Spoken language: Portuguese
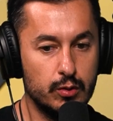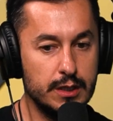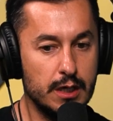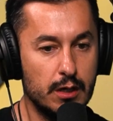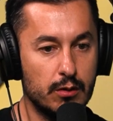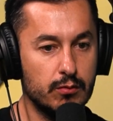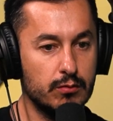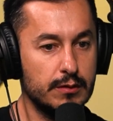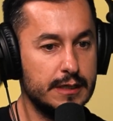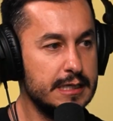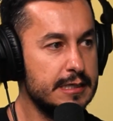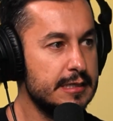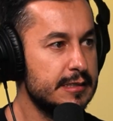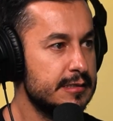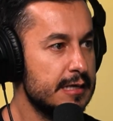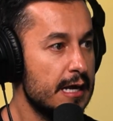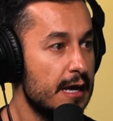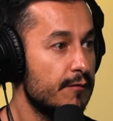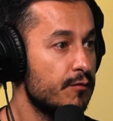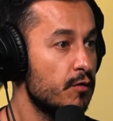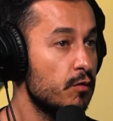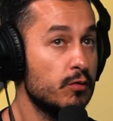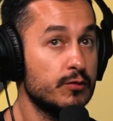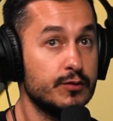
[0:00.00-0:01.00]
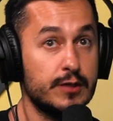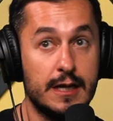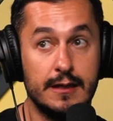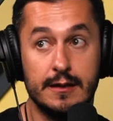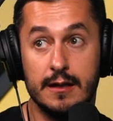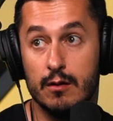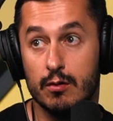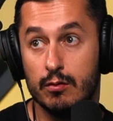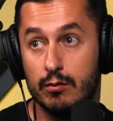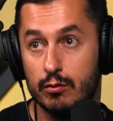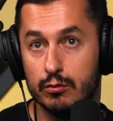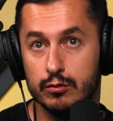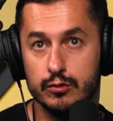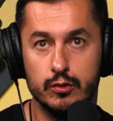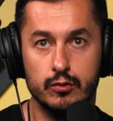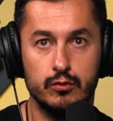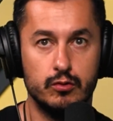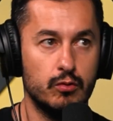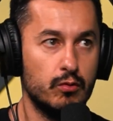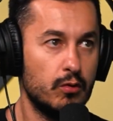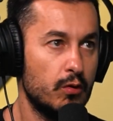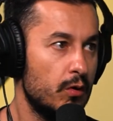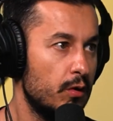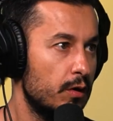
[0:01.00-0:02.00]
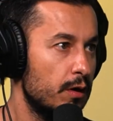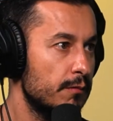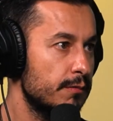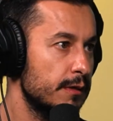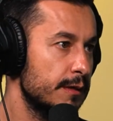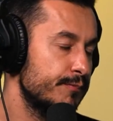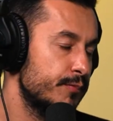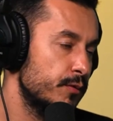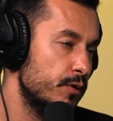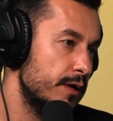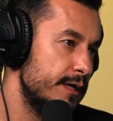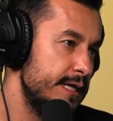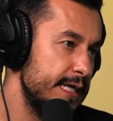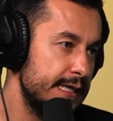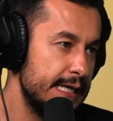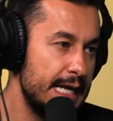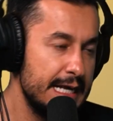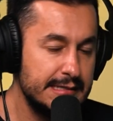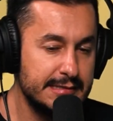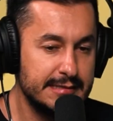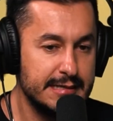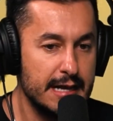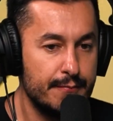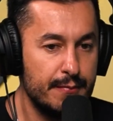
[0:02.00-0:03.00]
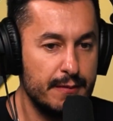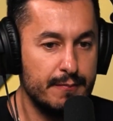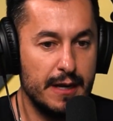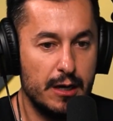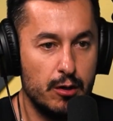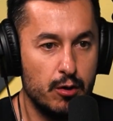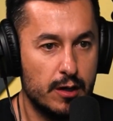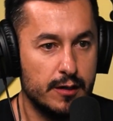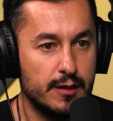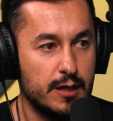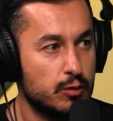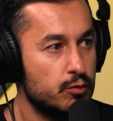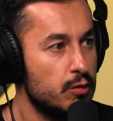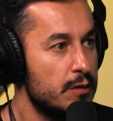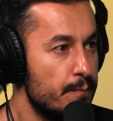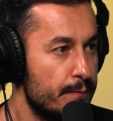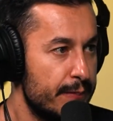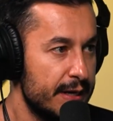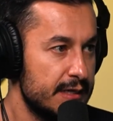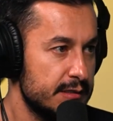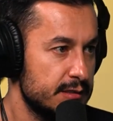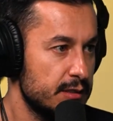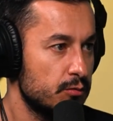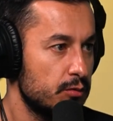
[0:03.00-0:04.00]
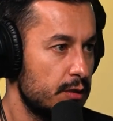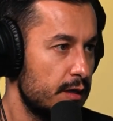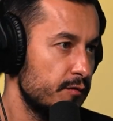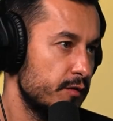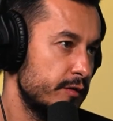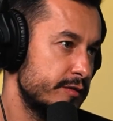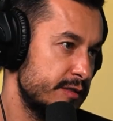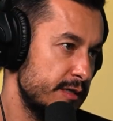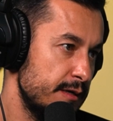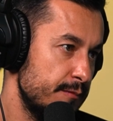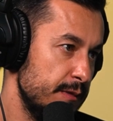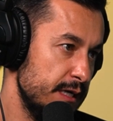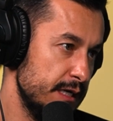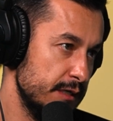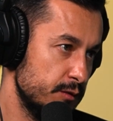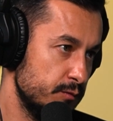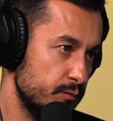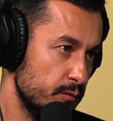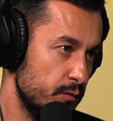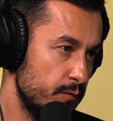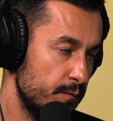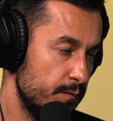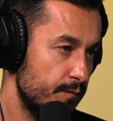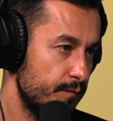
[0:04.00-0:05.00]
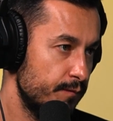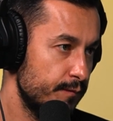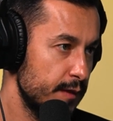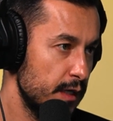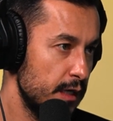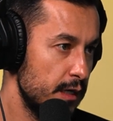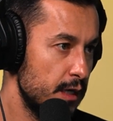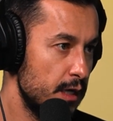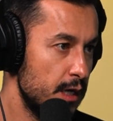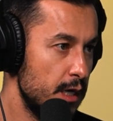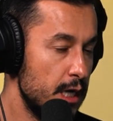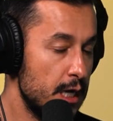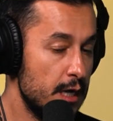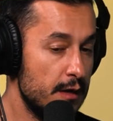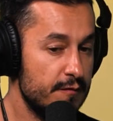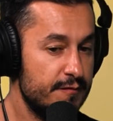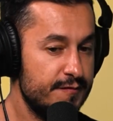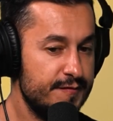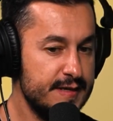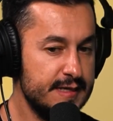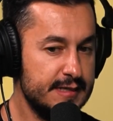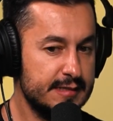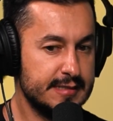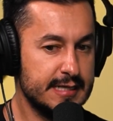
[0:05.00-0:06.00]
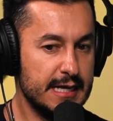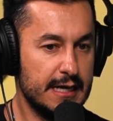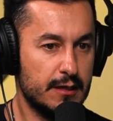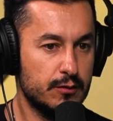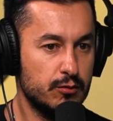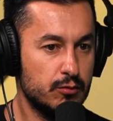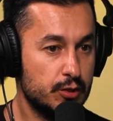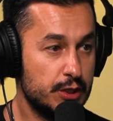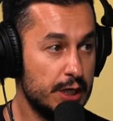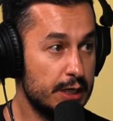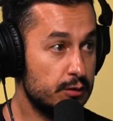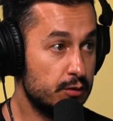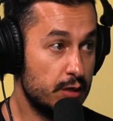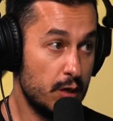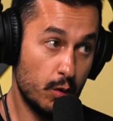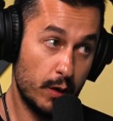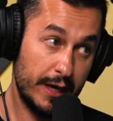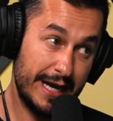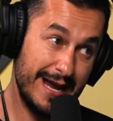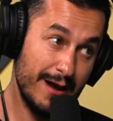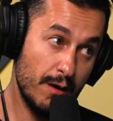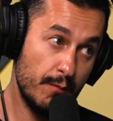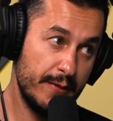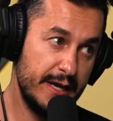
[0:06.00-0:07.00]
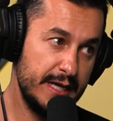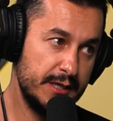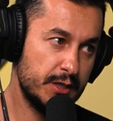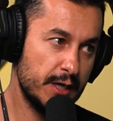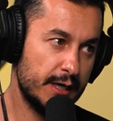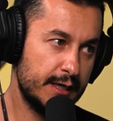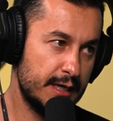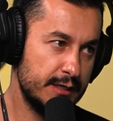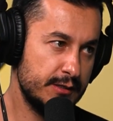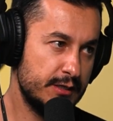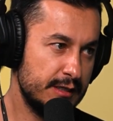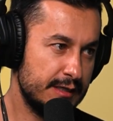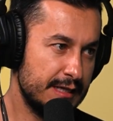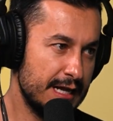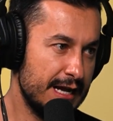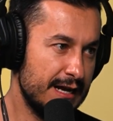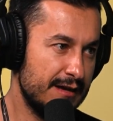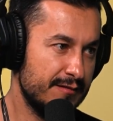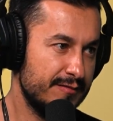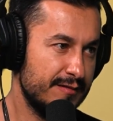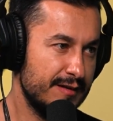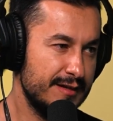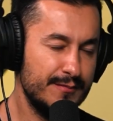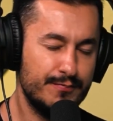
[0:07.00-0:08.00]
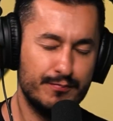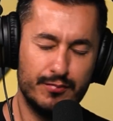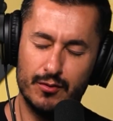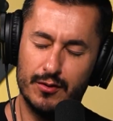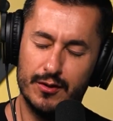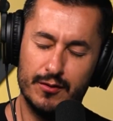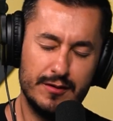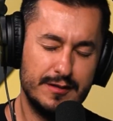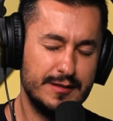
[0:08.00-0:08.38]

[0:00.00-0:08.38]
e eu não quis, ah, vou contratar um consultor. Ah, porra, ninguém sabe melhor da tua empresa do que você mesmo. Fiz ela do jeito que eu realmente acreditava e, pô, eu